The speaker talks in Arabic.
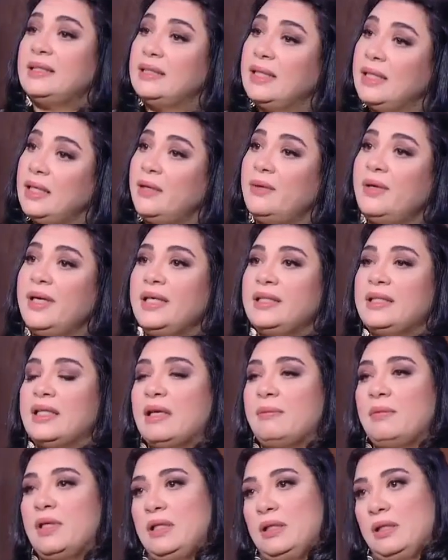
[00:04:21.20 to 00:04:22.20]
عندنا واحد
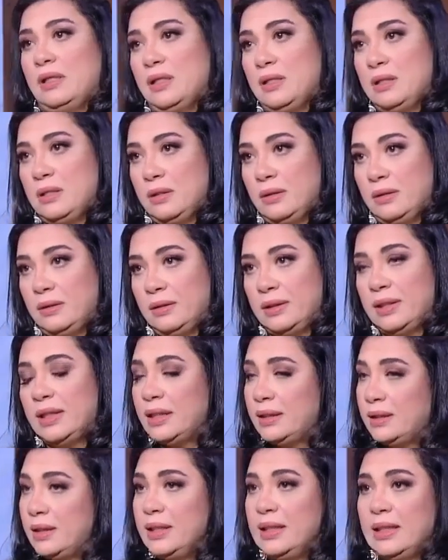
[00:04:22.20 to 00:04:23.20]
كمان يحذر
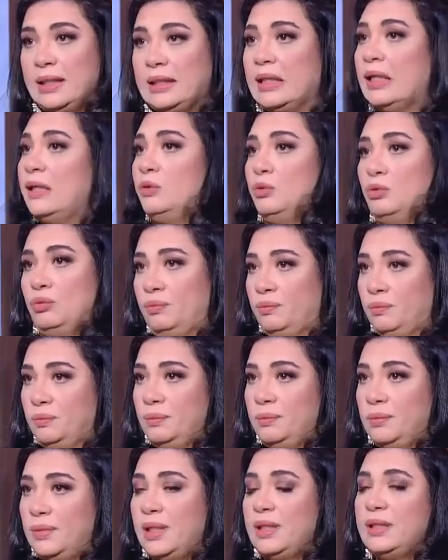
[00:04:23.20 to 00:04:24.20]
جدا الدلو
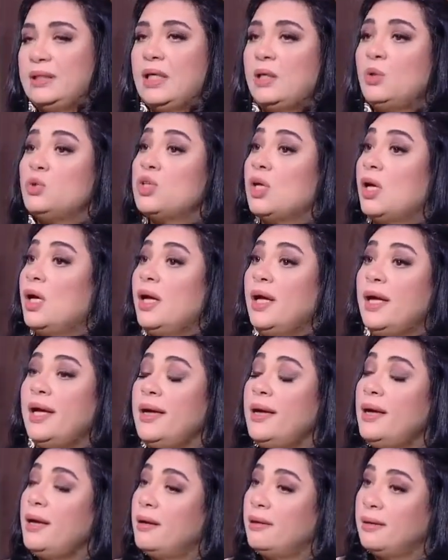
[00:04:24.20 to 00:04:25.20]
الدلو
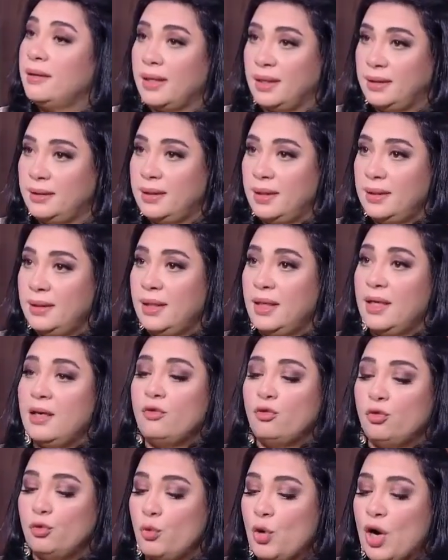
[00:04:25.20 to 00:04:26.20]
صحيا جدا
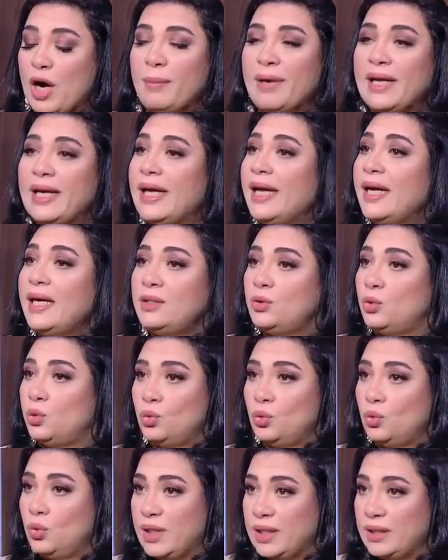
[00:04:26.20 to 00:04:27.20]
في
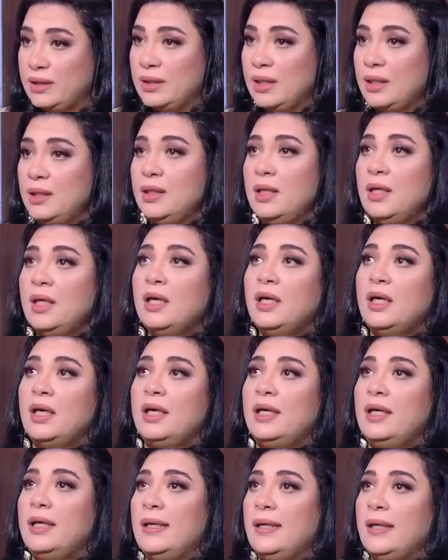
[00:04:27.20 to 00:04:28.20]
معاملاته جدا
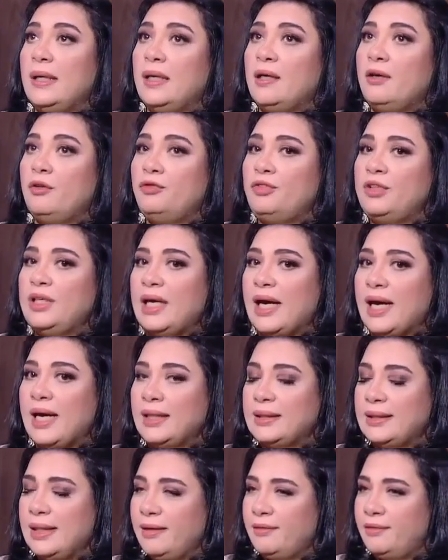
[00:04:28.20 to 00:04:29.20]
آه، في
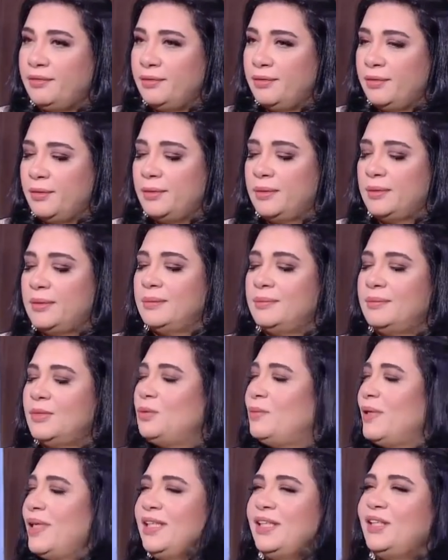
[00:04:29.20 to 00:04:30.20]
اعداء في
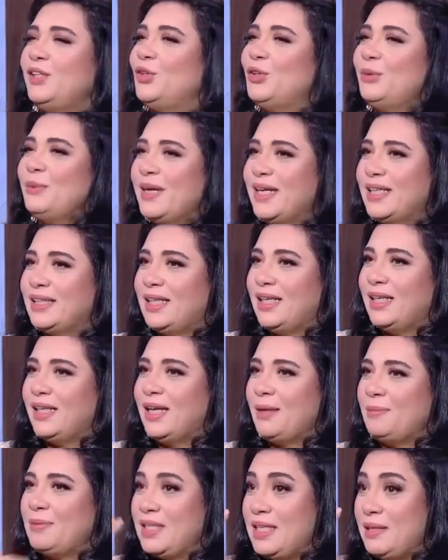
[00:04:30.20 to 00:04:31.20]
مش باينين انهم
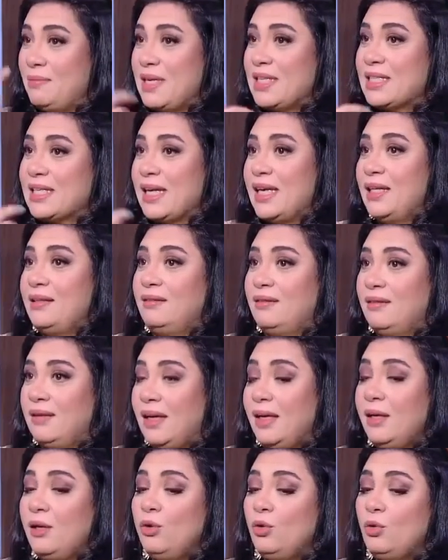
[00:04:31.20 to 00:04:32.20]
اعداء لابسين ماسكات
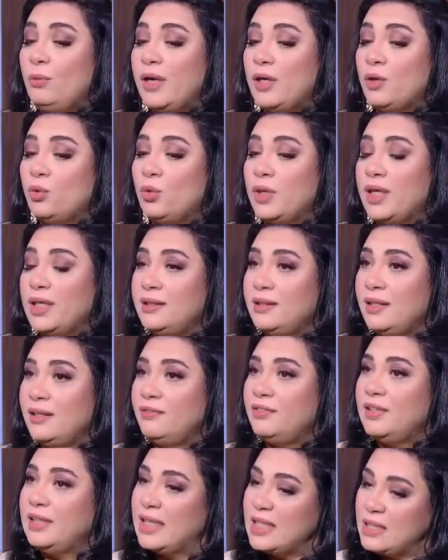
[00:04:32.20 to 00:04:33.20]
خلوا بالكم
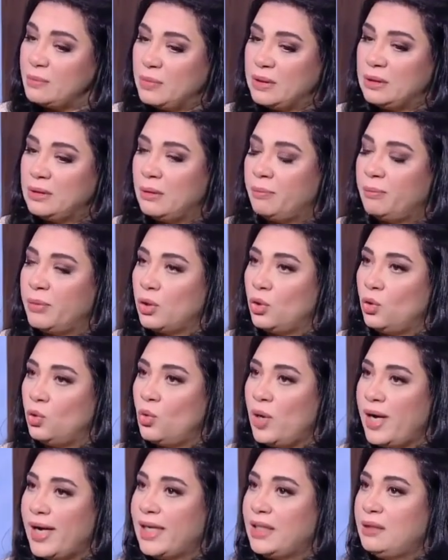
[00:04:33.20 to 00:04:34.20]
جدا في ناس بتدبر
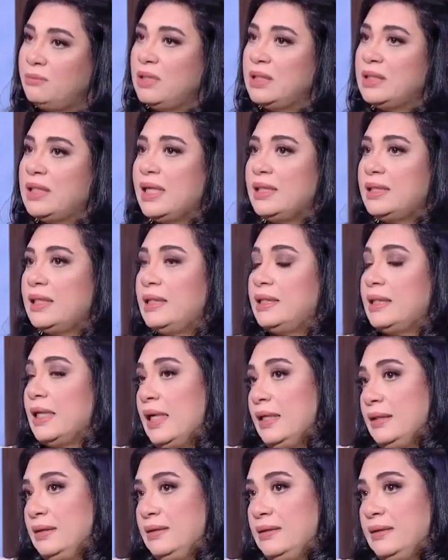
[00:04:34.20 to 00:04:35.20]
لكم حاجات من تحت
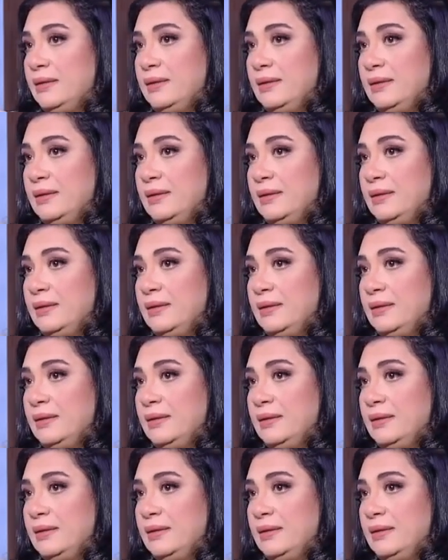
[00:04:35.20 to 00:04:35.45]
لتحت يبقى